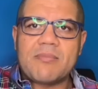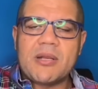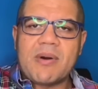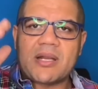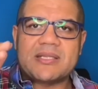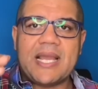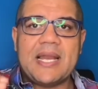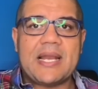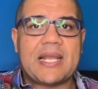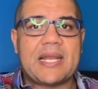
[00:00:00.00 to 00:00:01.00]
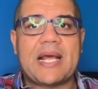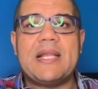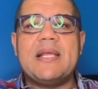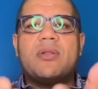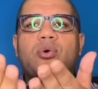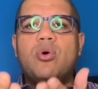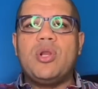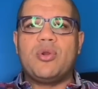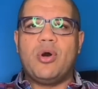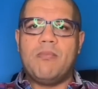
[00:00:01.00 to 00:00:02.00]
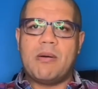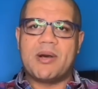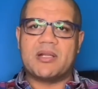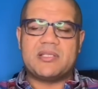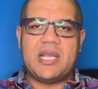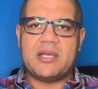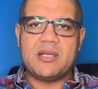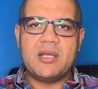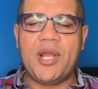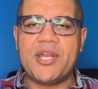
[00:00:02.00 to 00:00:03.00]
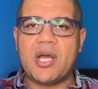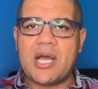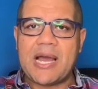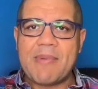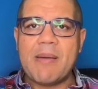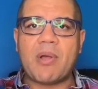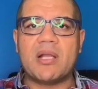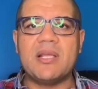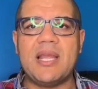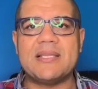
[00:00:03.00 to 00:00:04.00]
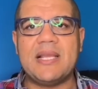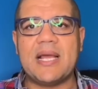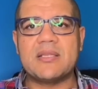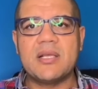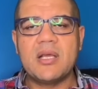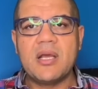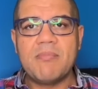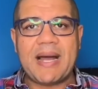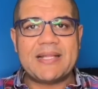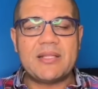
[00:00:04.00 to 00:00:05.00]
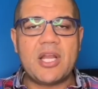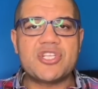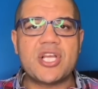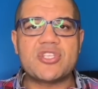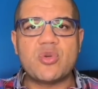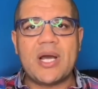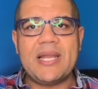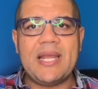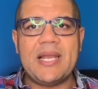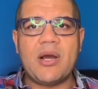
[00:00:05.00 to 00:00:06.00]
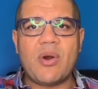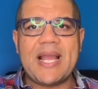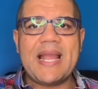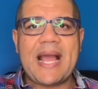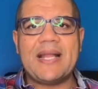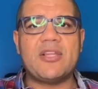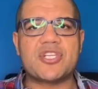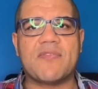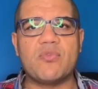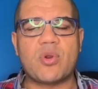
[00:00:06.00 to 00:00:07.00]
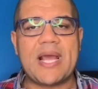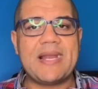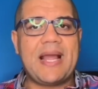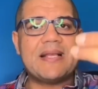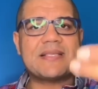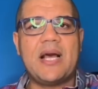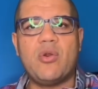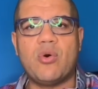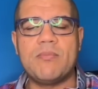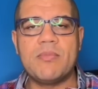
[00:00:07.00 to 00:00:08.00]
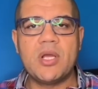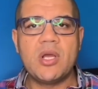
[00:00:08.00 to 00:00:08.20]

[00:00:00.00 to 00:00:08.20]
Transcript: من مرتين لكن خلينا نقول ان هم مرتين احنا امام قضيه ديت ما عندناش غير سؤالين لو اي حد شاف نورهان هيسالهم